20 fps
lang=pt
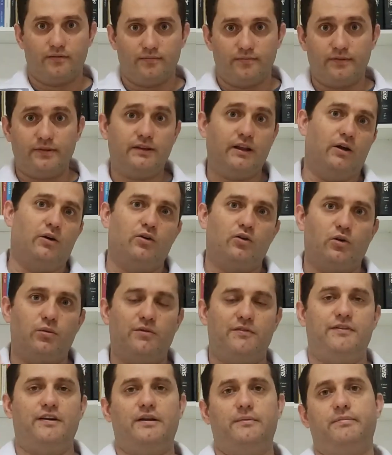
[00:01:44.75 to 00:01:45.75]
Então,
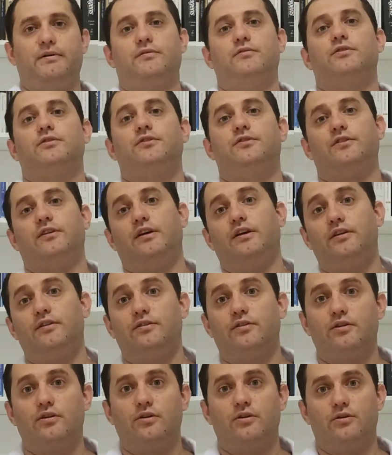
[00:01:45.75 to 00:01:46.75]
como eu falei para
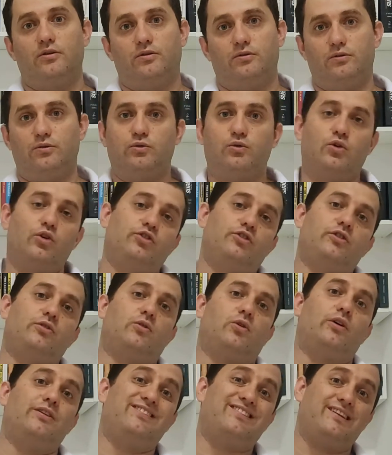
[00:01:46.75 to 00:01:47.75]
vocês, o
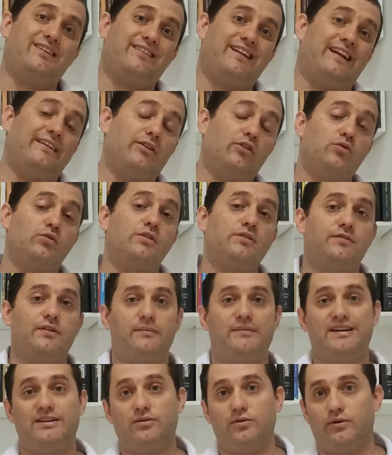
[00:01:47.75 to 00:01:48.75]
corticóide se trata de um
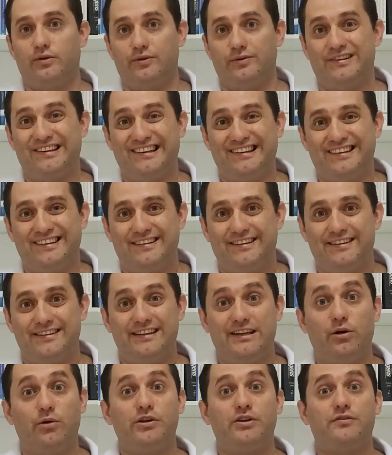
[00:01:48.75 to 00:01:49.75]
anti-inflamatório
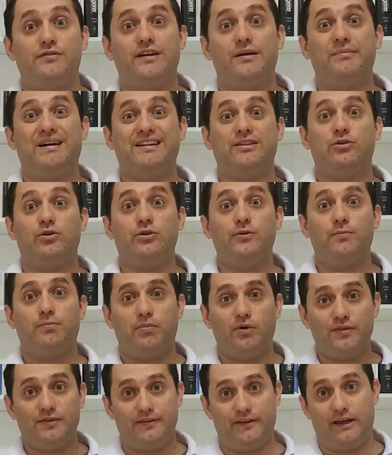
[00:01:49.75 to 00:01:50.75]
e é um anti-inflamatório
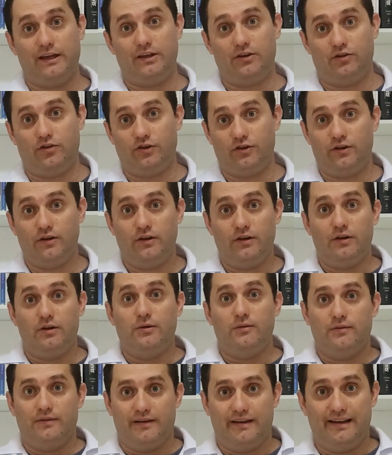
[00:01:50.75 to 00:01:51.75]
potente
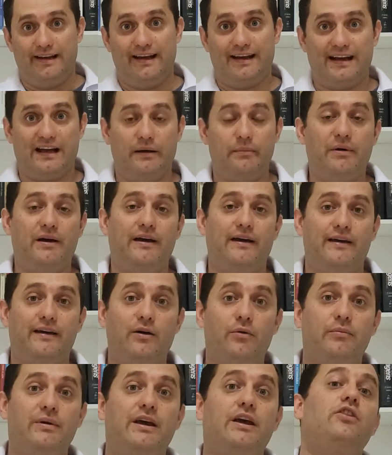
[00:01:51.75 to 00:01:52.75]
ele acaba
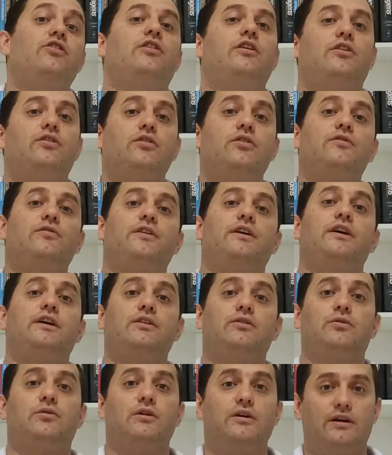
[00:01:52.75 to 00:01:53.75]
realmente
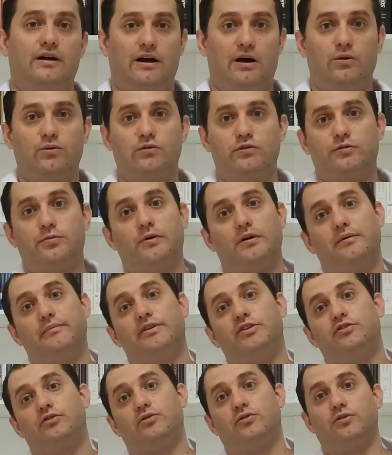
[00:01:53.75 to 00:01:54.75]
resolvendo alguns
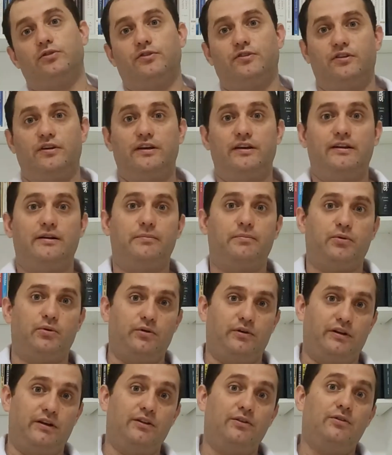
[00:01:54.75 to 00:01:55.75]
problemas de coceira,
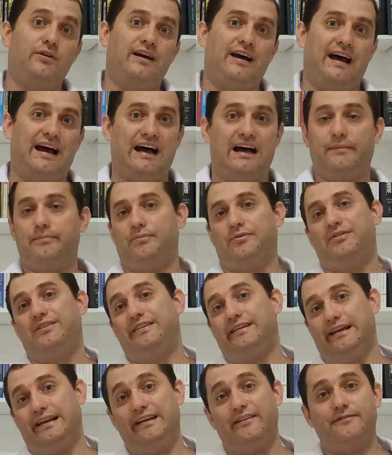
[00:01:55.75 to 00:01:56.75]
prurido, rápido.
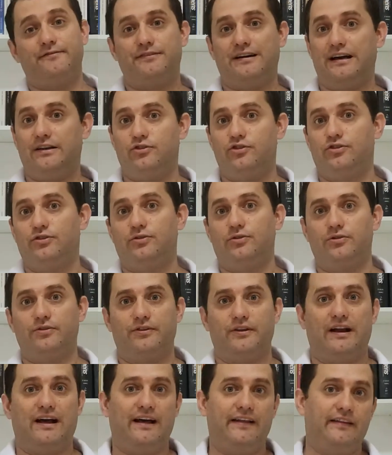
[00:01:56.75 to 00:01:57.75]
E ele é fácil de
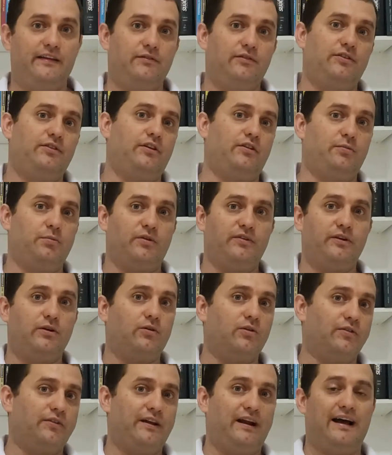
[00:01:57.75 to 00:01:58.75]
encontrar, né? Vocês podem
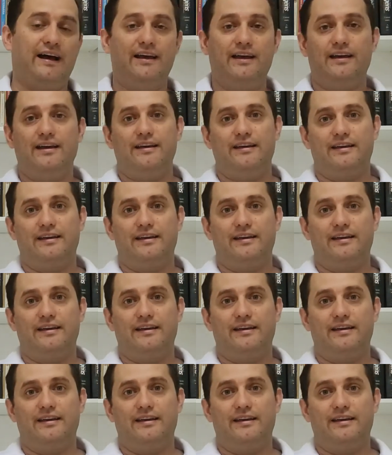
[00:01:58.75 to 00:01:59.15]
encontrar